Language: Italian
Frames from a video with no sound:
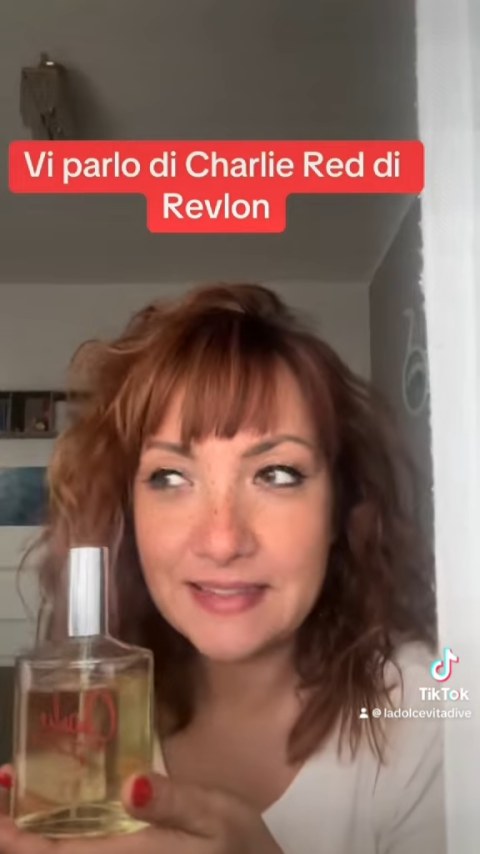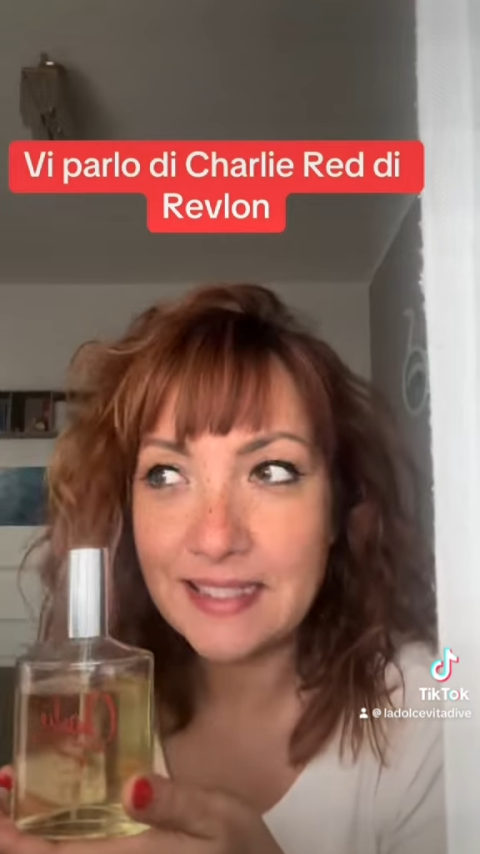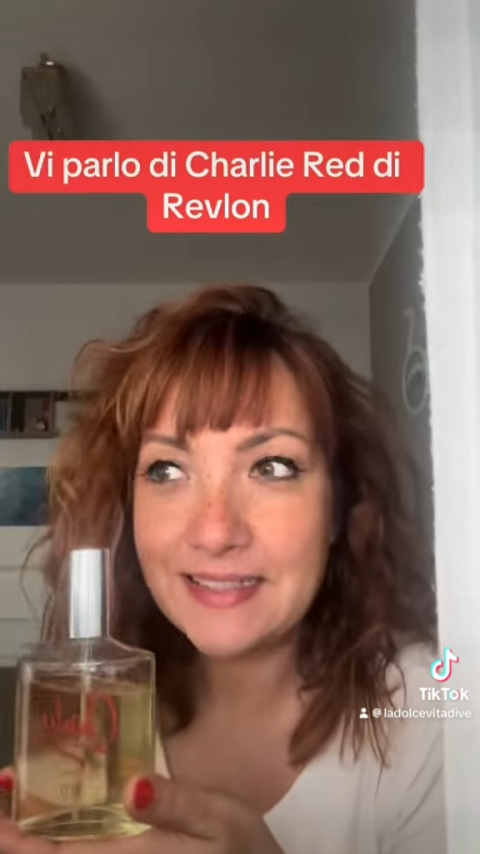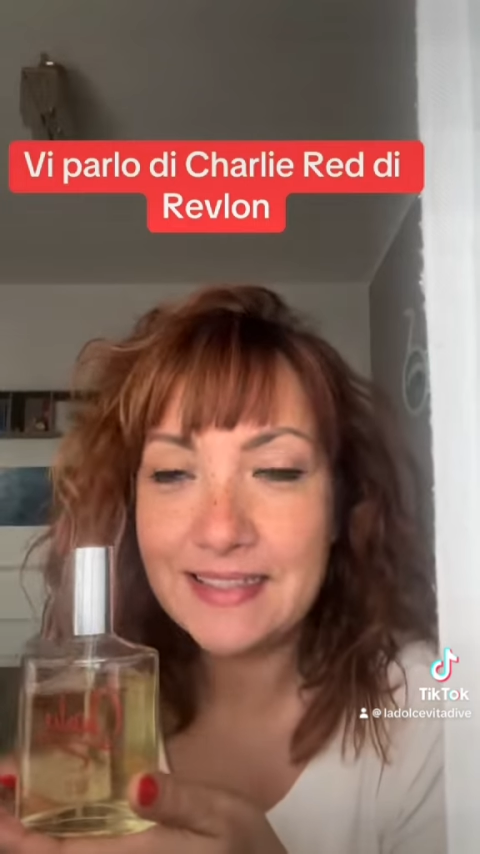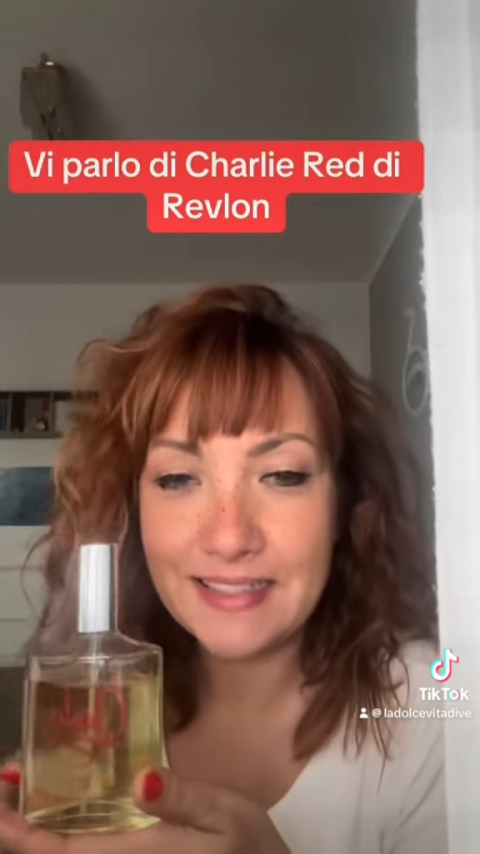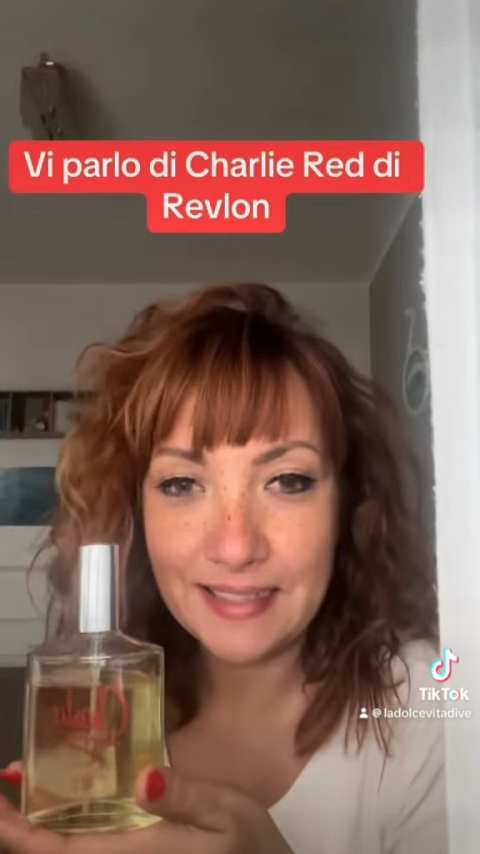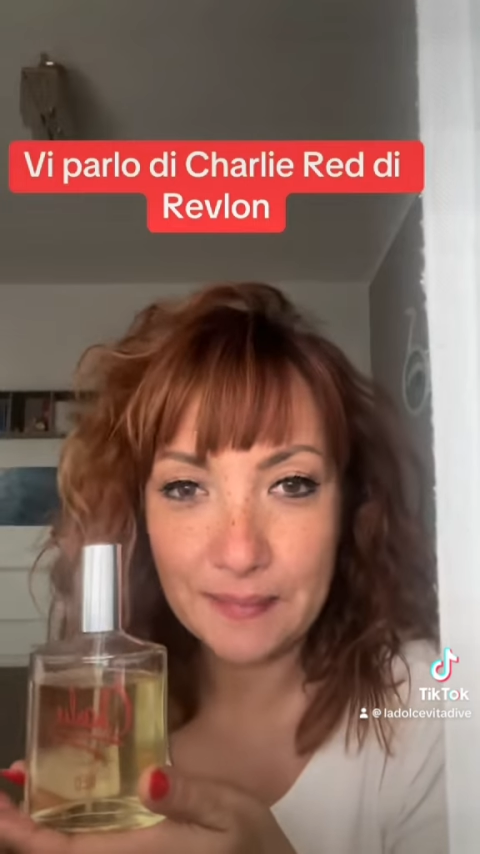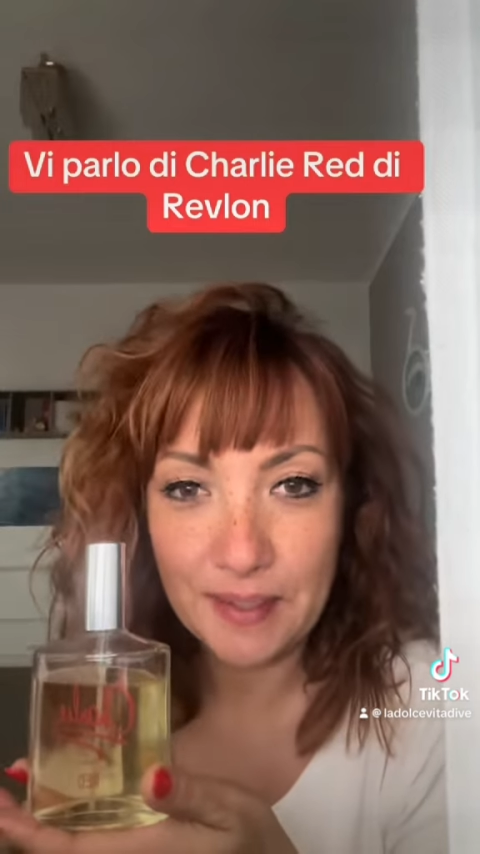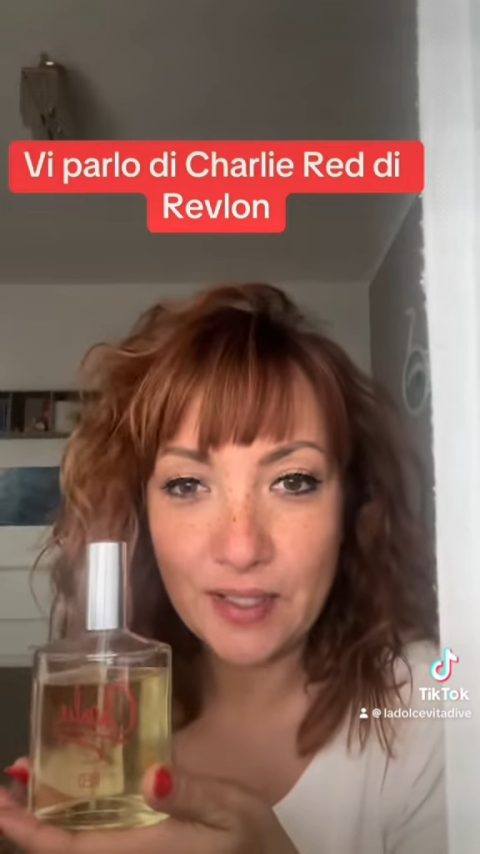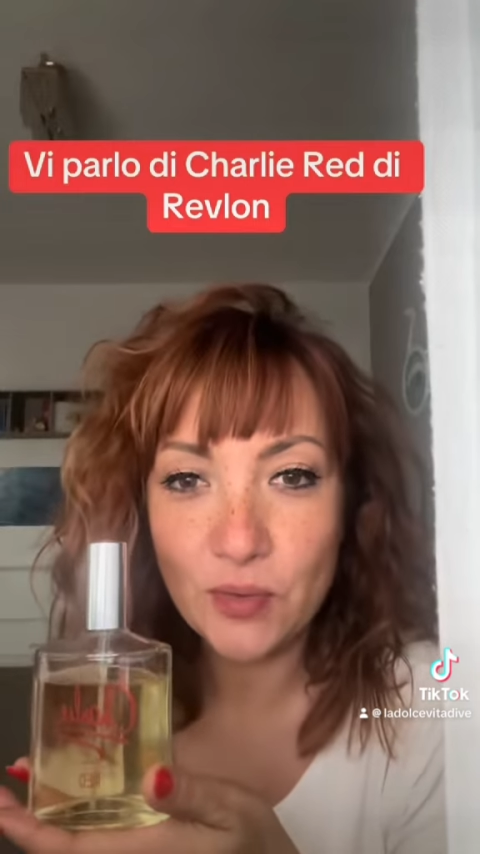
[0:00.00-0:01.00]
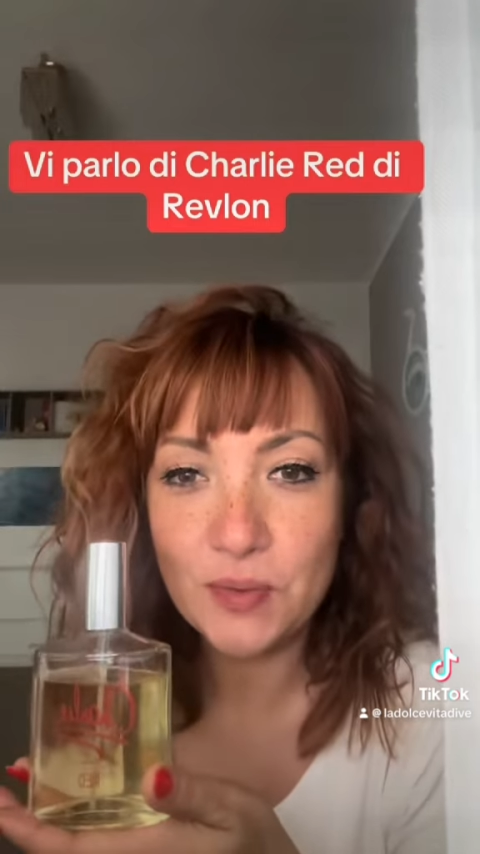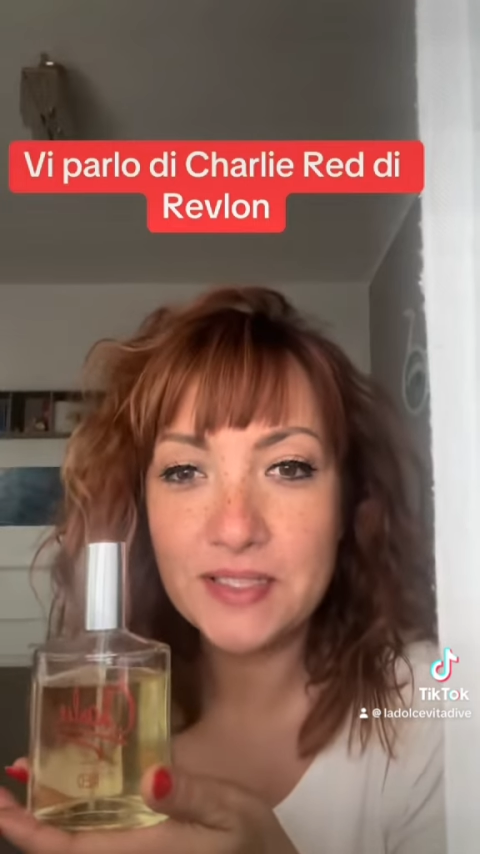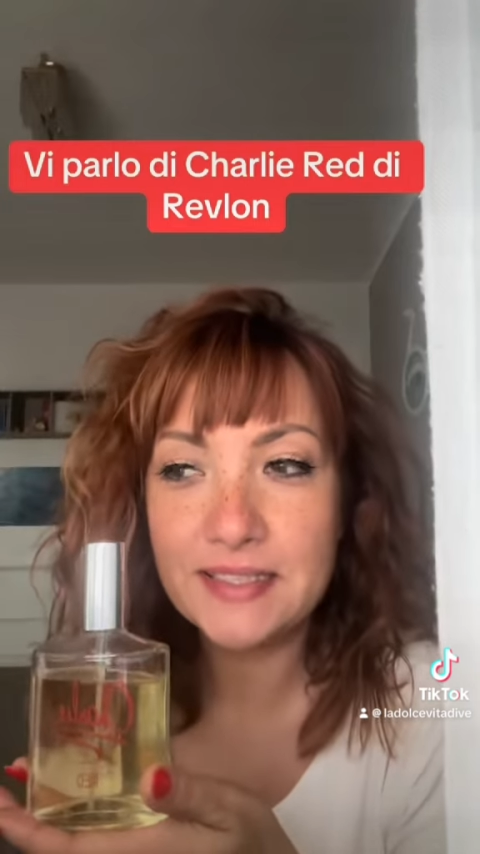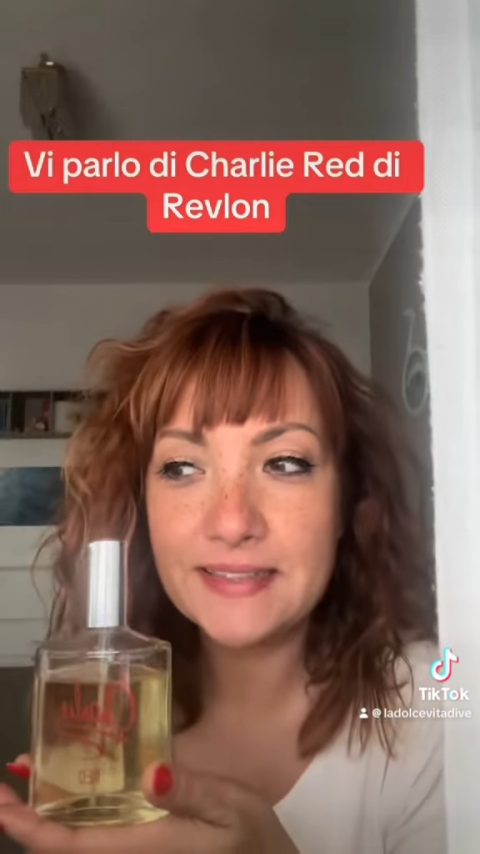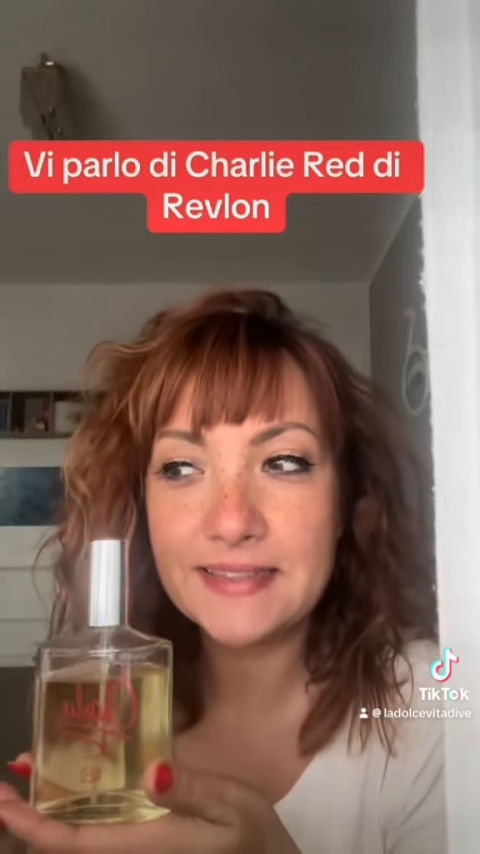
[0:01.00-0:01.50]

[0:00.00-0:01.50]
sa di crema, quindi